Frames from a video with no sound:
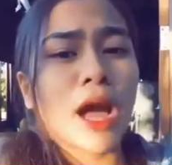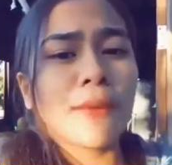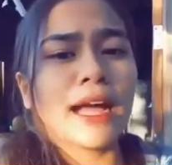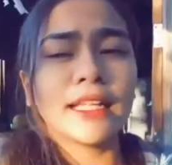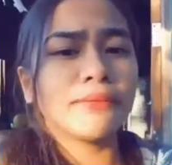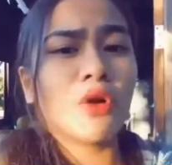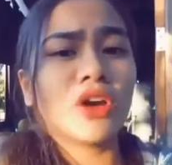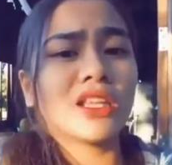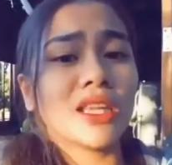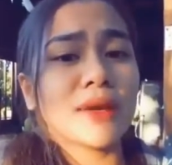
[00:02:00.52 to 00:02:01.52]
Yung mga
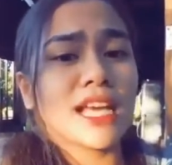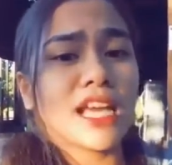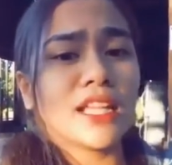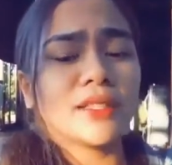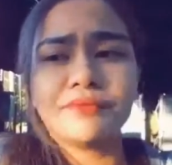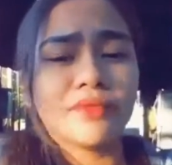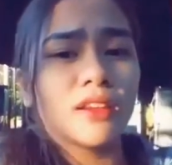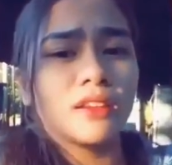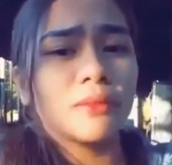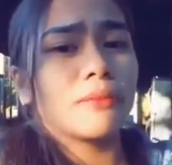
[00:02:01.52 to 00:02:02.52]
banat mo hindi
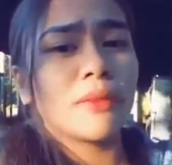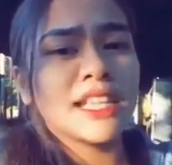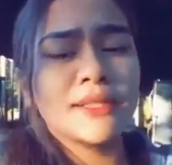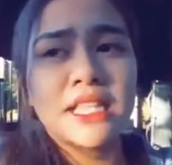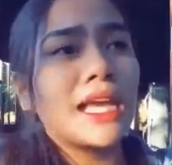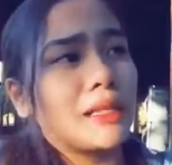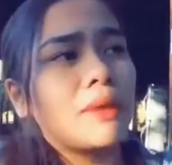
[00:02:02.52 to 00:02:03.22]
masakit. Mas